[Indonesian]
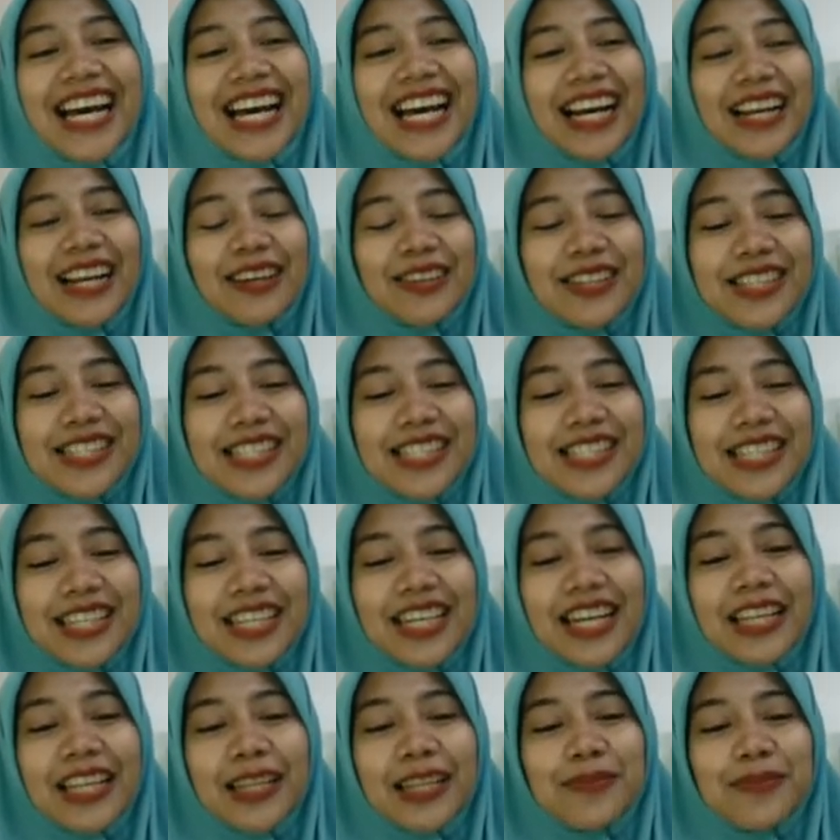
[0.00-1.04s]
Kalau di sini
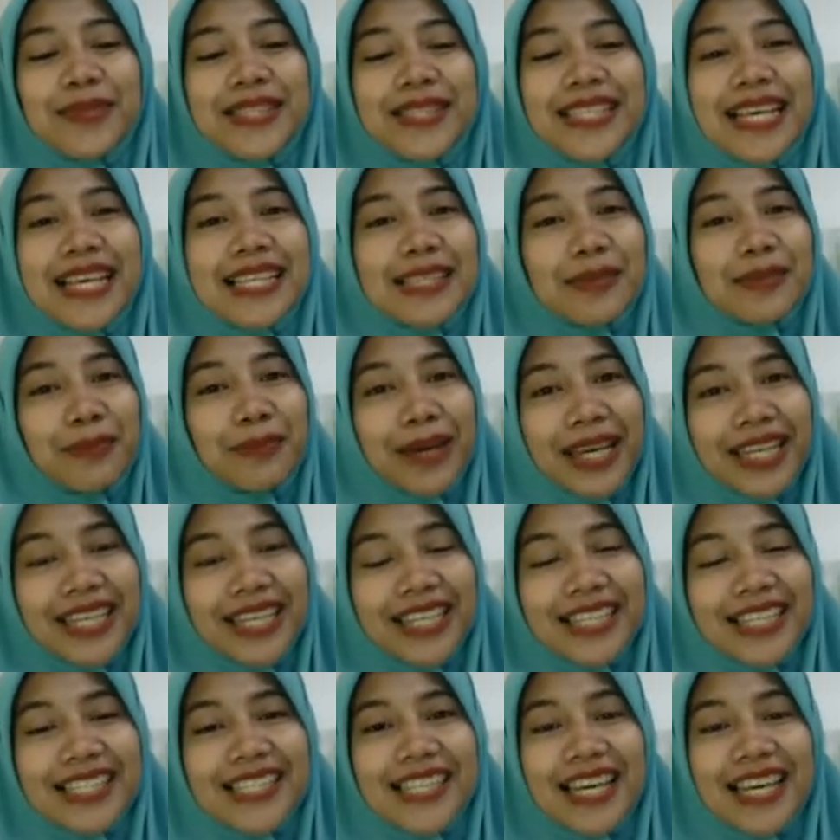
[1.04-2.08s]
nanti bisa semen yang
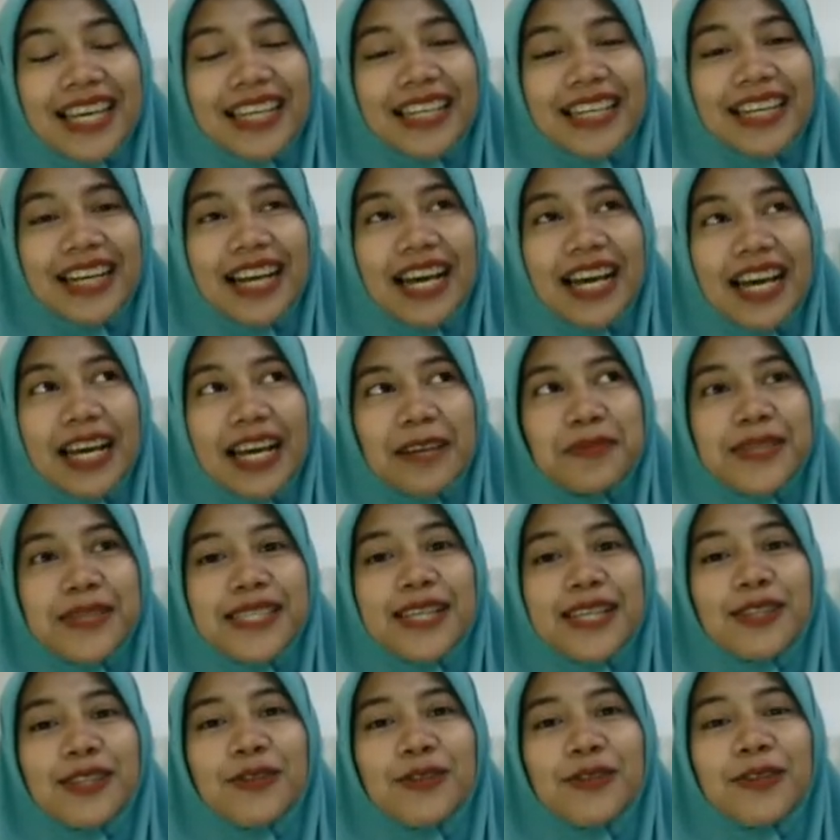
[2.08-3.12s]
dicairkan,
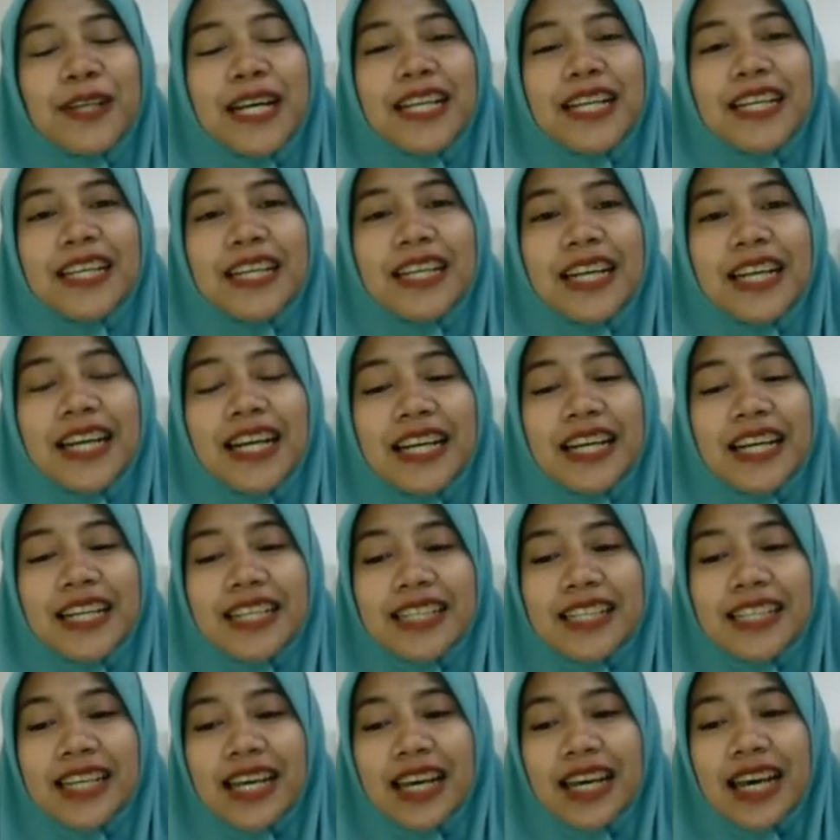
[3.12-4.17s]
bisa juga
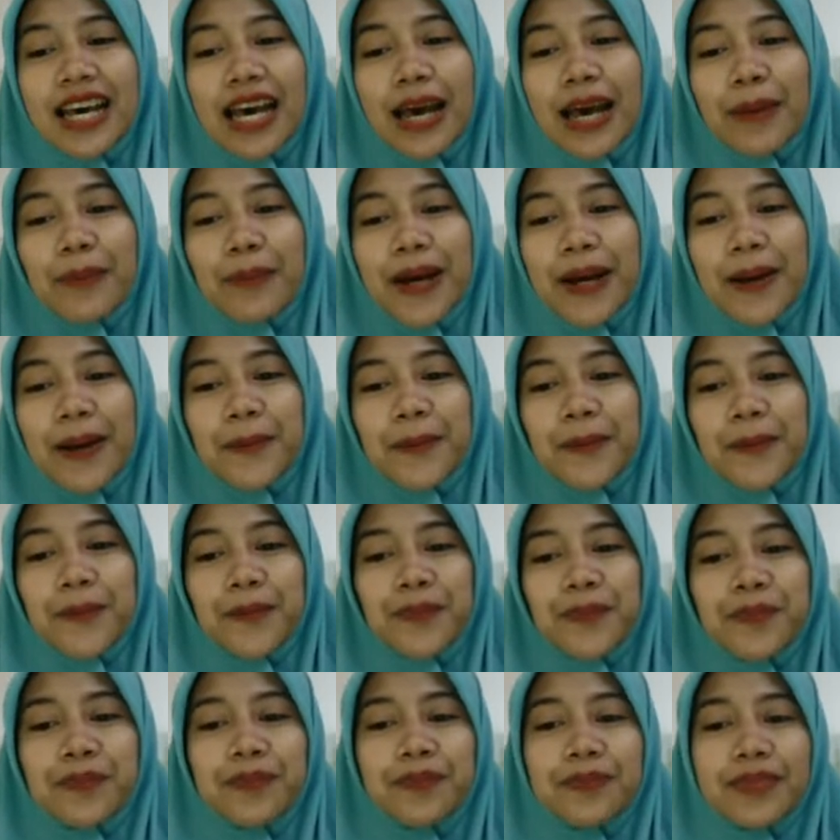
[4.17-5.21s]
dengan apa?
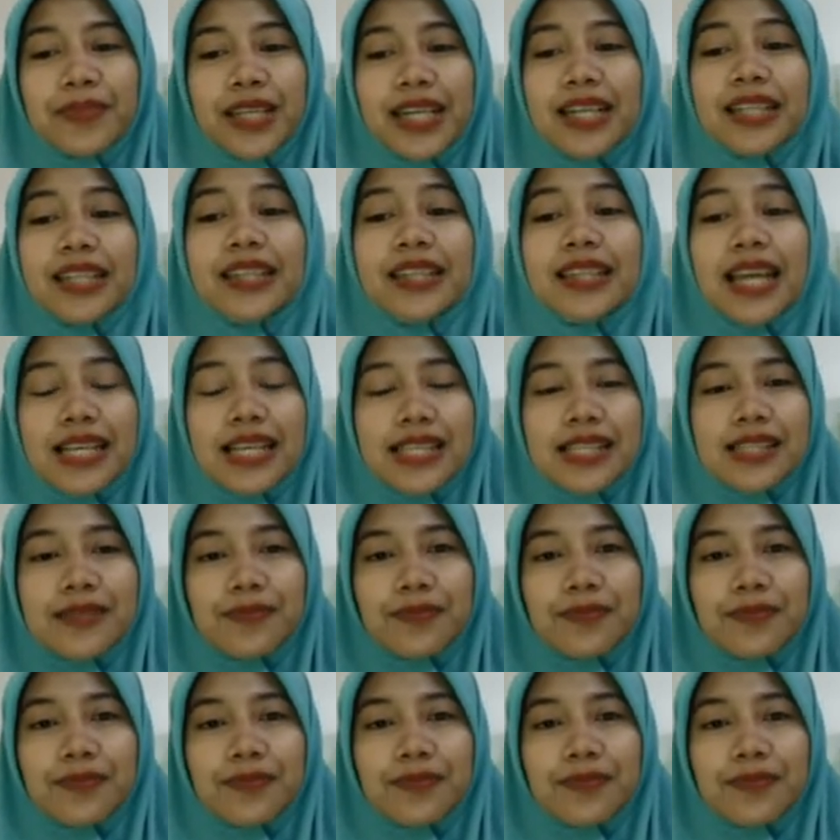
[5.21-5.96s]
Hmm, kertas.